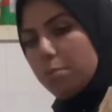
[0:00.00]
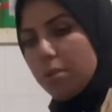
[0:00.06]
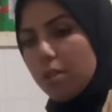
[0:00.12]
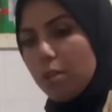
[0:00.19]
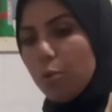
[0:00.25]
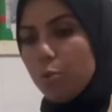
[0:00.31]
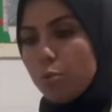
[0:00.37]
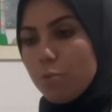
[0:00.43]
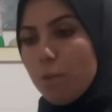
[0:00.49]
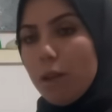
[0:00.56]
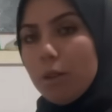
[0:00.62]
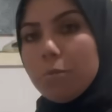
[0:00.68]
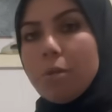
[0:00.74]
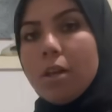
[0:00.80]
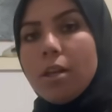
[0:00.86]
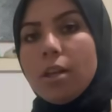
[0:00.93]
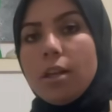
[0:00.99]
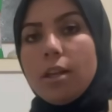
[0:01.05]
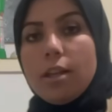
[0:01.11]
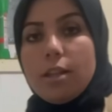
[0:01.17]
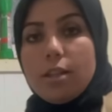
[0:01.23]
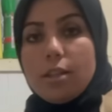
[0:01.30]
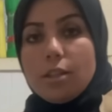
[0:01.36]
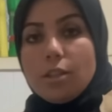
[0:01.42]
biz de Osman.
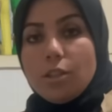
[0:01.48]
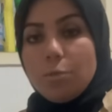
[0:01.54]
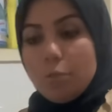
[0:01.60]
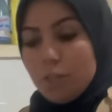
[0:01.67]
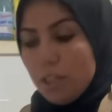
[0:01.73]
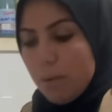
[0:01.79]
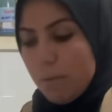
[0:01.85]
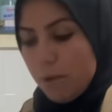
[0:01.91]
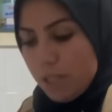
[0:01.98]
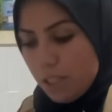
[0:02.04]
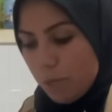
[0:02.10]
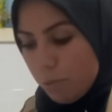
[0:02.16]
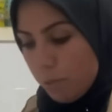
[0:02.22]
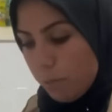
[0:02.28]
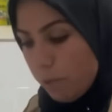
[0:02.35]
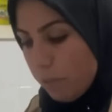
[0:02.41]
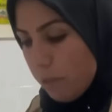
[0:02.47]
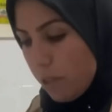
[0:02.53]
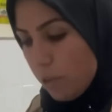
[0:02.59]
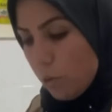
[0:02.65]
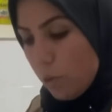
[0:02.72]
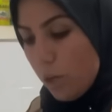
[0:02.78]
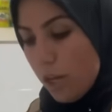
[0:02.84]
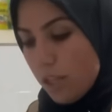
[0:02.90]
Ee, şimdi niye başlamayayım diye belki
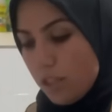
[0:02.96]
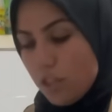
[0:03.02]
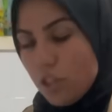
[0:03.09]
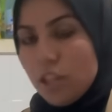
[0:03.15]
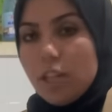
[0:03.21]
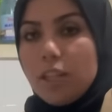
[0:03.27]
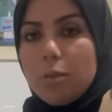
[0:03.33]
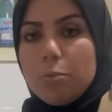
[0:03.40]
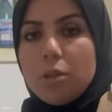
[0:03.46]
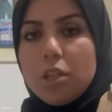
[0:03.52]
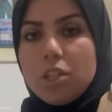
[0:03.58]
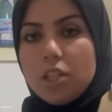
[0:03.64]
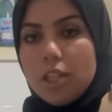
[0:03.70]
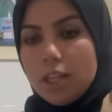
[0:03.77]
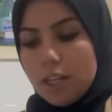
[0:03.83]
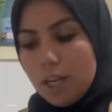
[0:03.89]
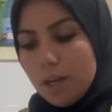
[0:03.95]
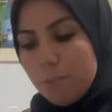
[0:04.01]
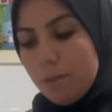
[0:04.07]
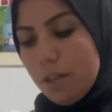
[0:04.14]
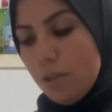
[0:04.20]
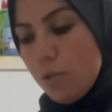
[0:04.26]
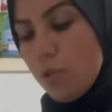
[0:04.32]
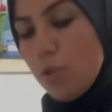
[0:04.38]
sorarsınız yanına bulaşıkları
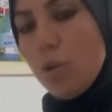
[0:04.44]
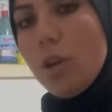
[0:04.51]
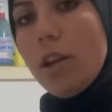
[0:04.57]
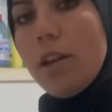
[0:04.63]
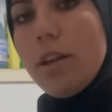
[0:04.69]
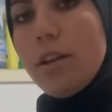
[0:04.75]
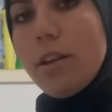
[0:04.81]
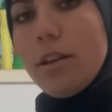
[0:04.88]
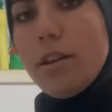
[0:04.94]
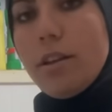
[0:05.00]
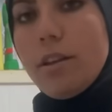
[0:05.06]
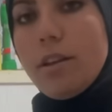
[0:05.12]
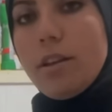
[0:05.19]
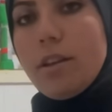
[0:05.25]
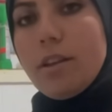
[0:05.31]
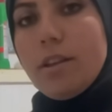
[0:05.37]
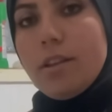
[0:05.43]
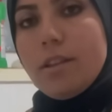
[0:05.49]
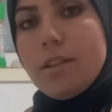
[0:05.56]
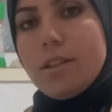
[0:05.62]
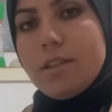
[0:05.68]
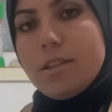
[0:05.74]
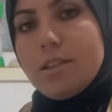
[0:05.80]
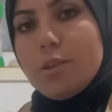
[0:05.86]
yıkamaya. Şöyle.
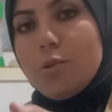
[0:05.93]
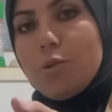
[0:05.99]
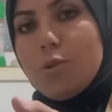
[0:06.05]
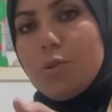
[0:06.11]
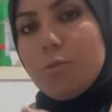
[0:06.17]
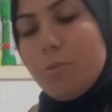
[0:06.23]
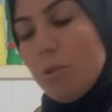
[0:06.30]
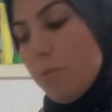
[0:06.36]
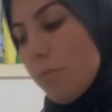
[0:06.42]
Size görünmüyor